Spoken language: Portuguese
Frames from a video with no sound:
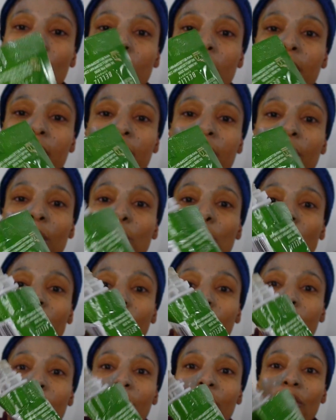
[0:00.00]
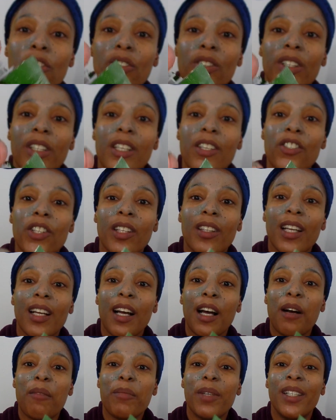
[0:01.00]
Tô na segunda e tô sentindo aqui que já tá
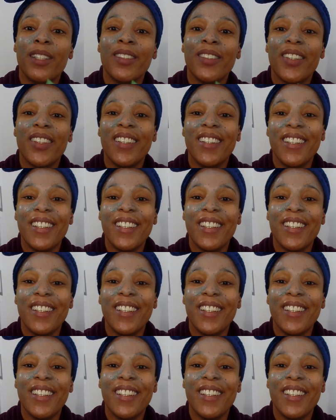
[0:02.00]
acabando.